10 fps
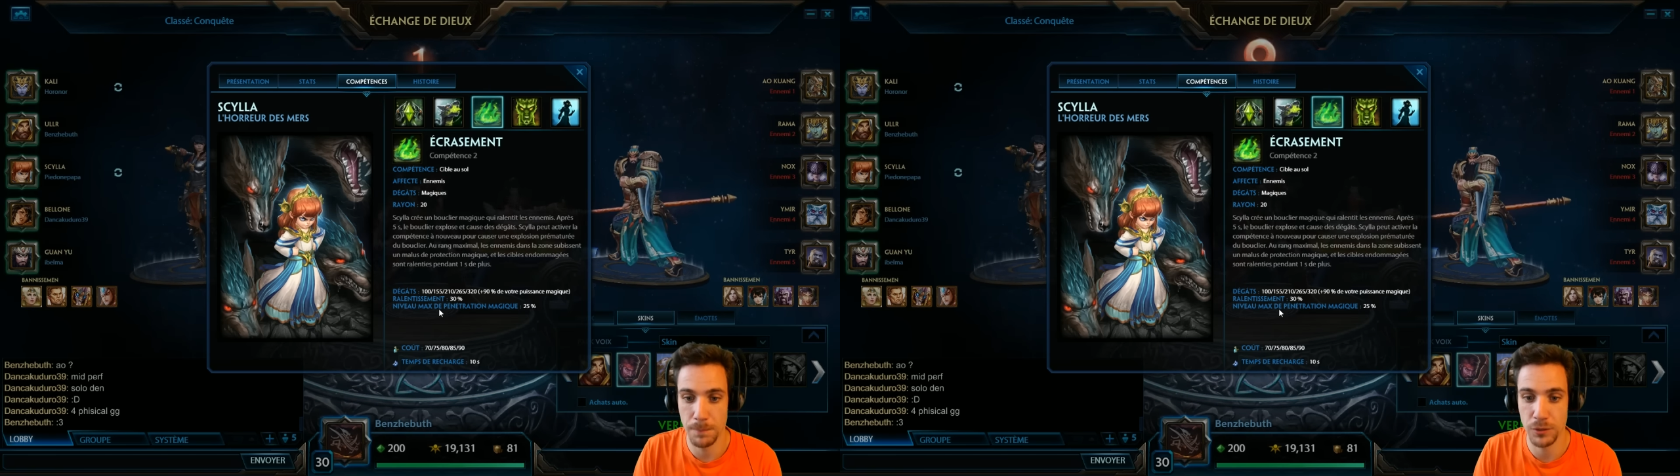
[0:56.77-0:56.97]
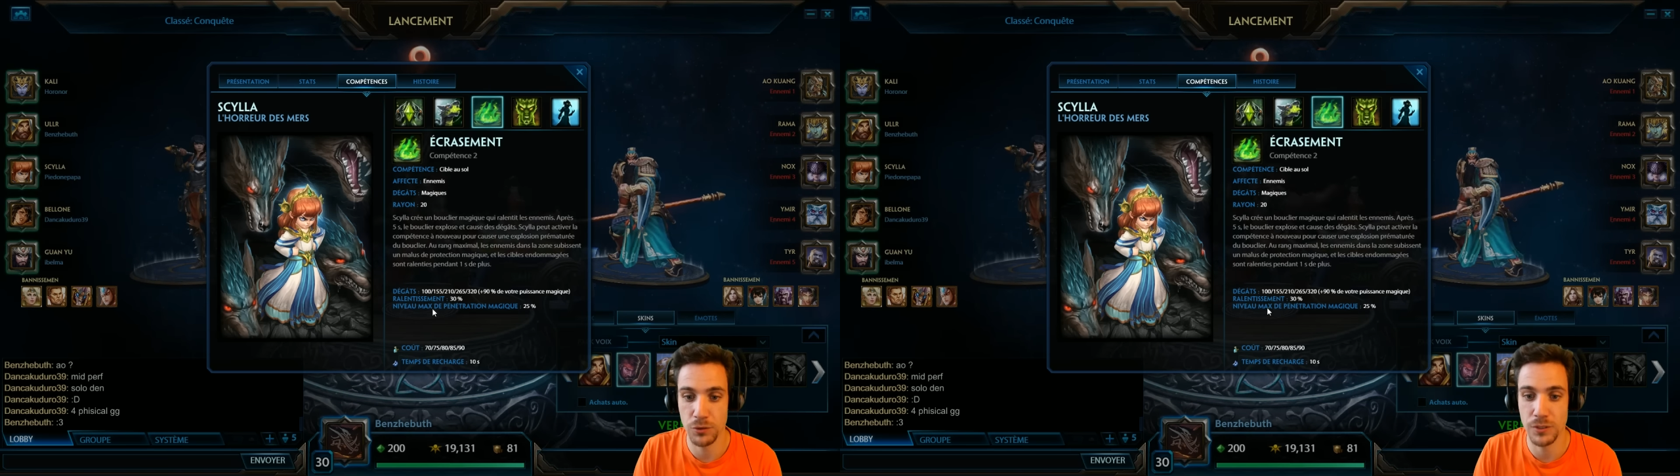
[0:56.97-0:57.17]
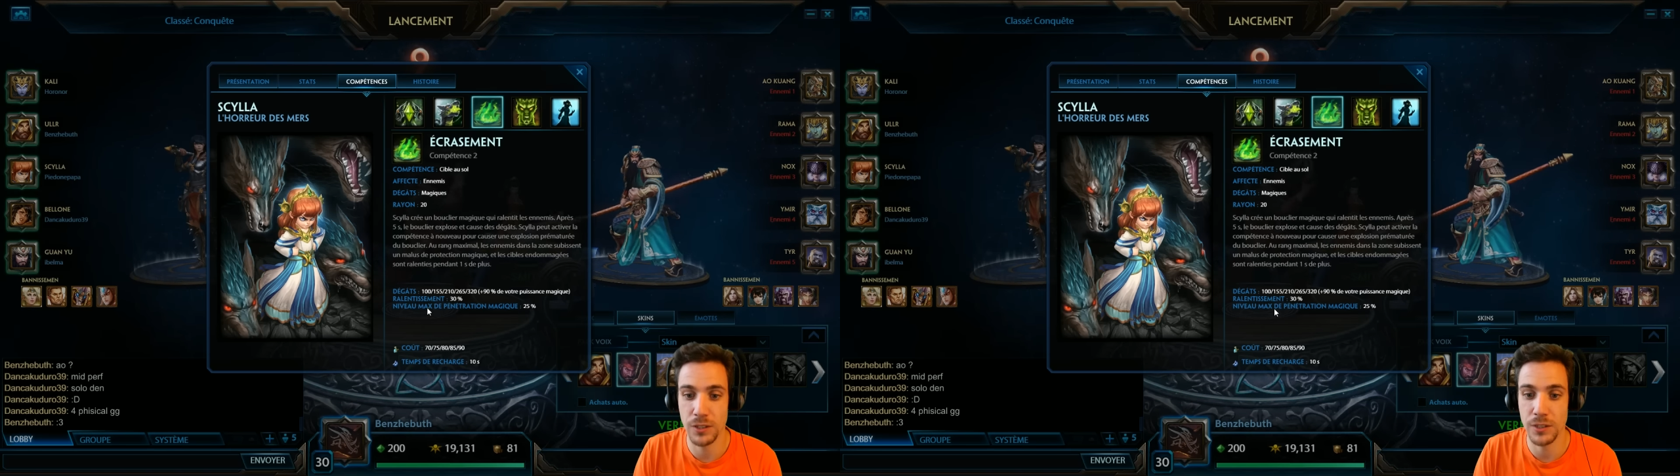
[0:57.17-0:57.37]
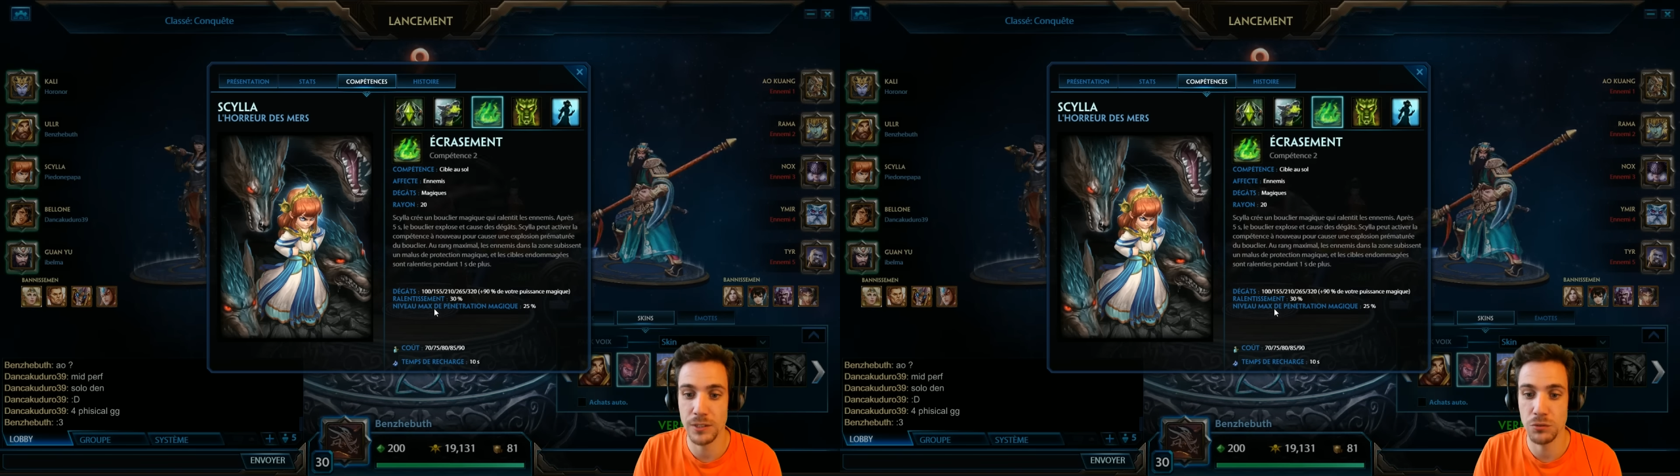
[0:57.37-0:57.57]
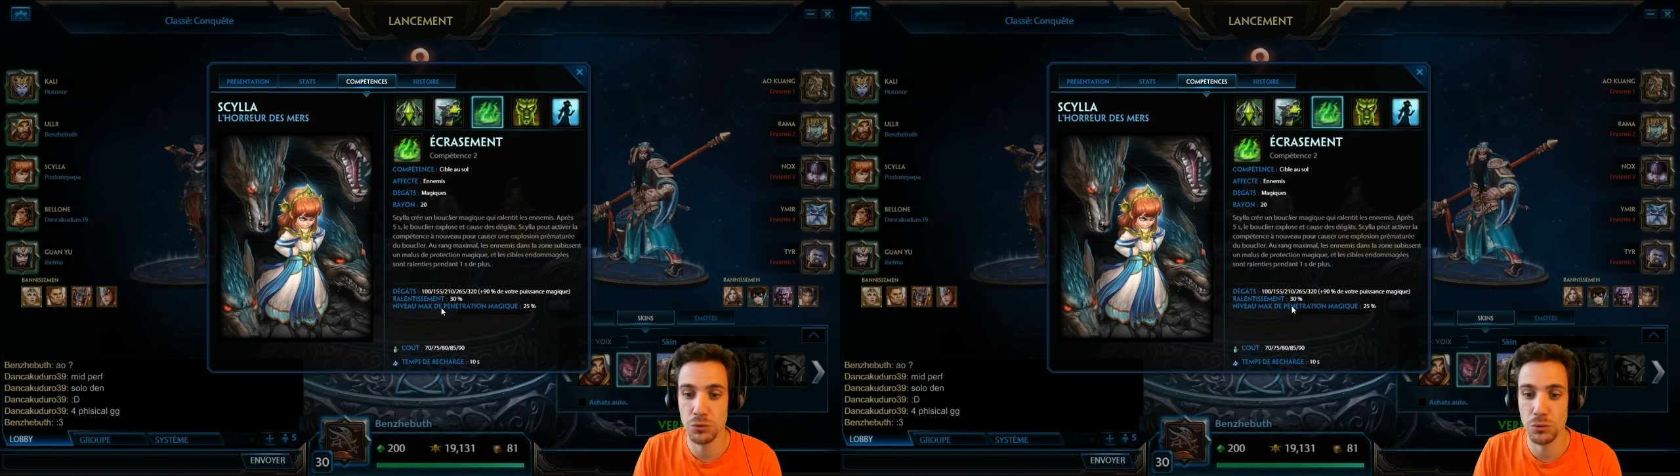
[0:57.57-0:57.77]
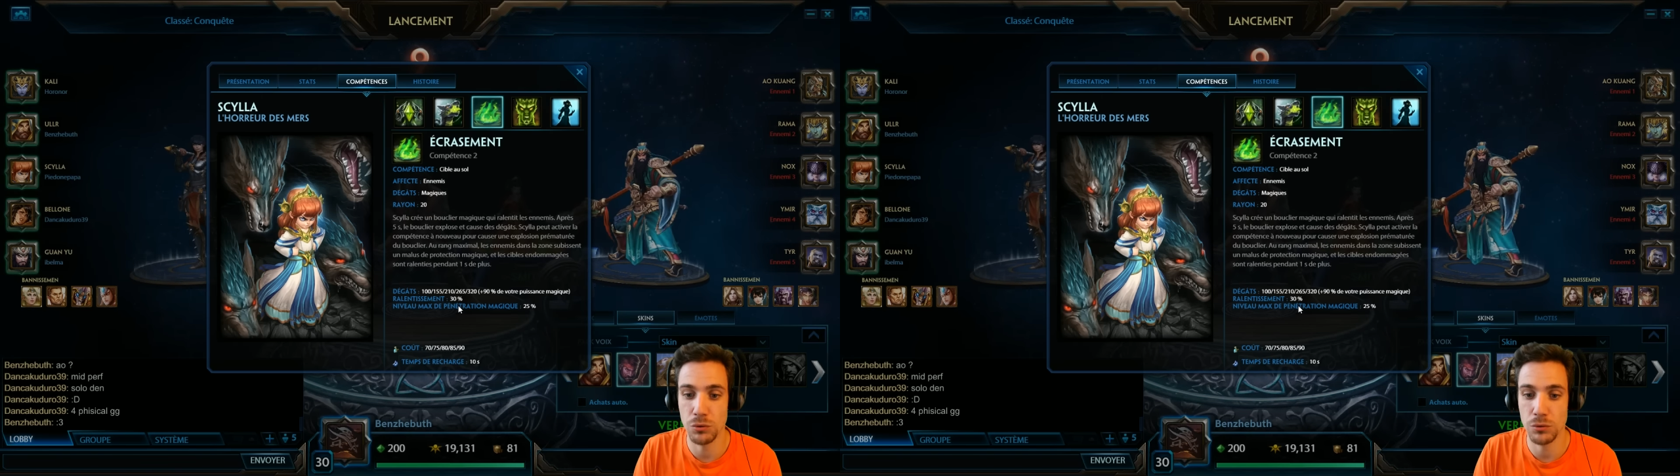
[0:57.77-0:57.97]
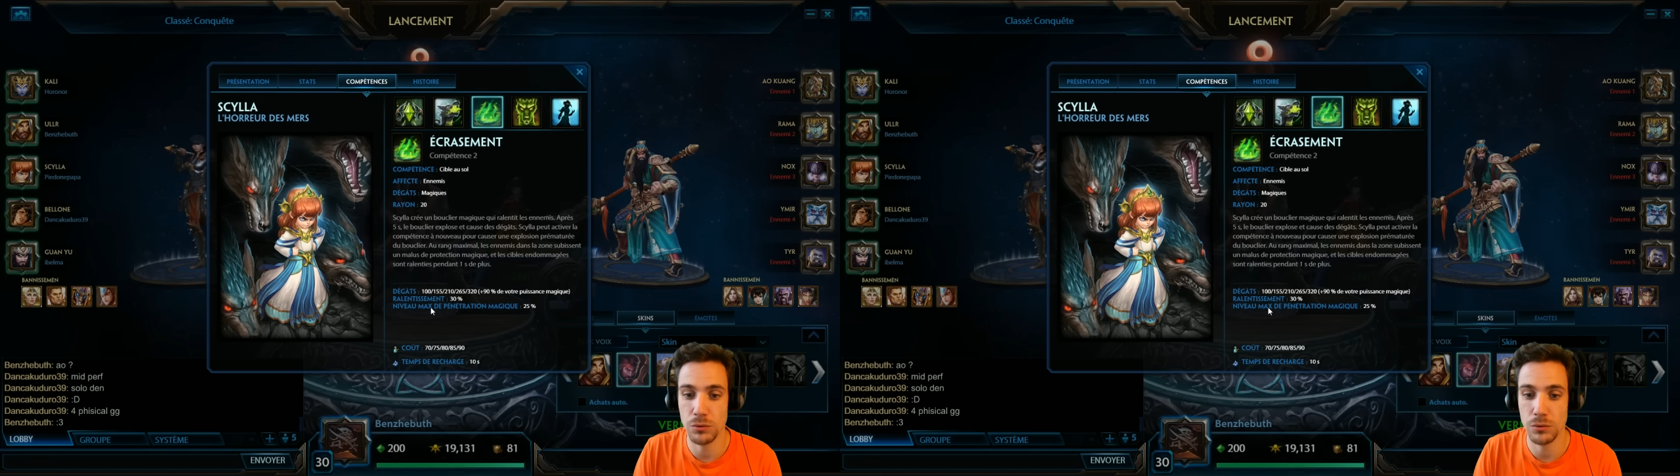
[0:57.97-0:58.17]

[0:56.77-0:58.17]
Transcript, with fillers: que s'il y a une réduction